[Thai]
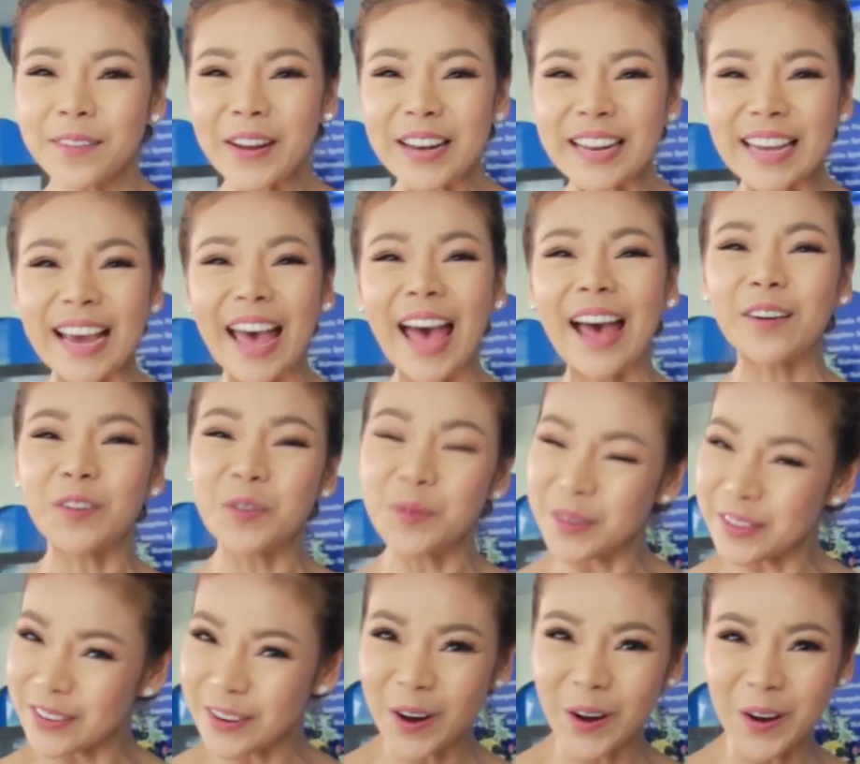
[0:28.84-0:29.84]
วัสดีค่ะคุณ
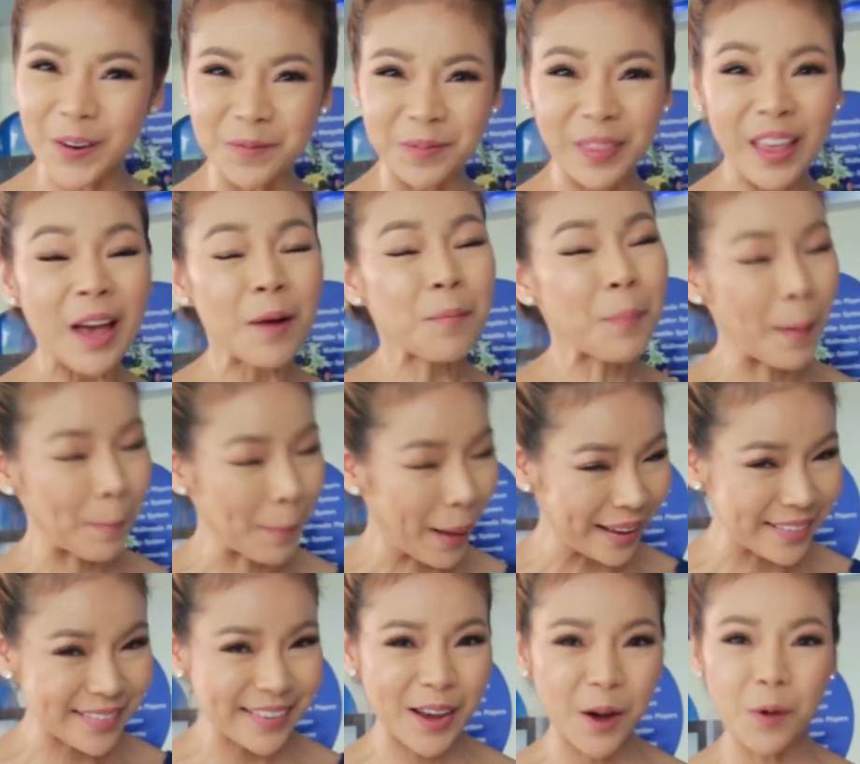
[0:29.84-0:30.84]
ผู้ชมป้าแป้
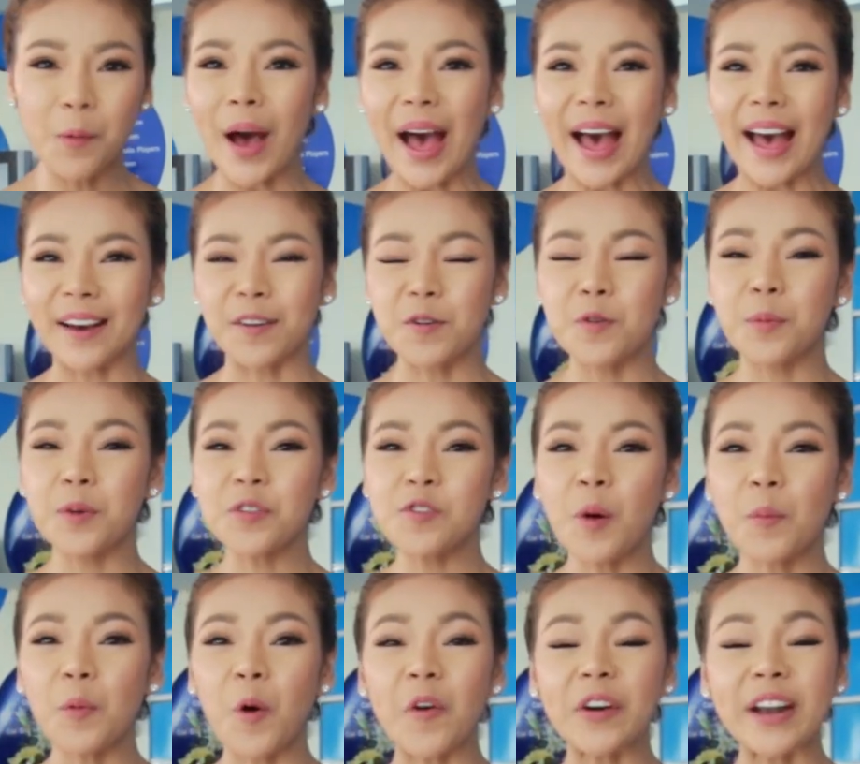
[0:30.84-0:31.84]
งเชื่อว่าคุณผู้ช
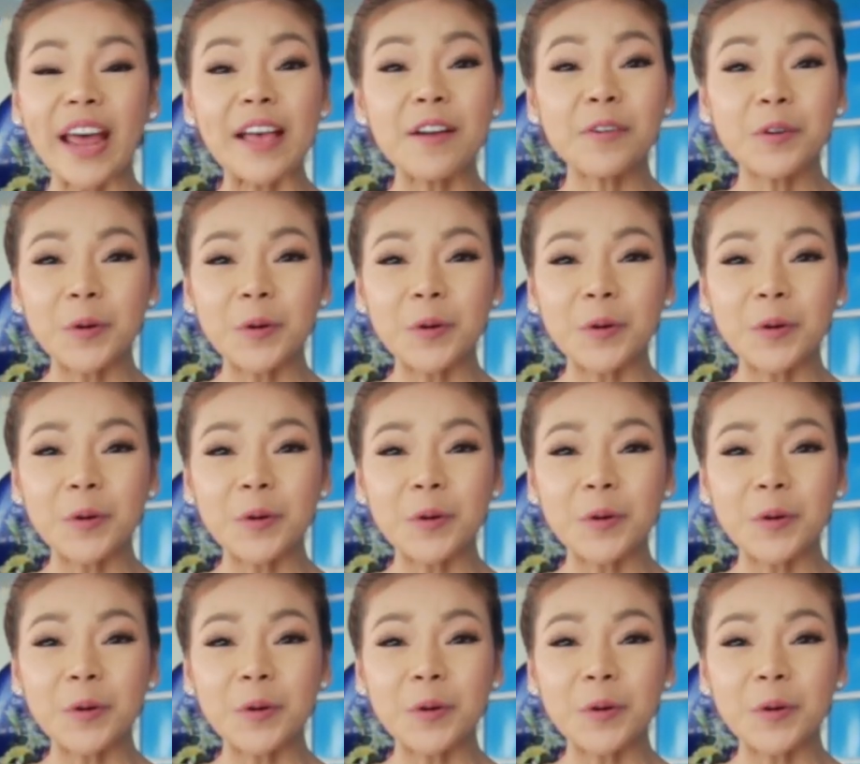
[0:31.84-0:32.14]
มคงได้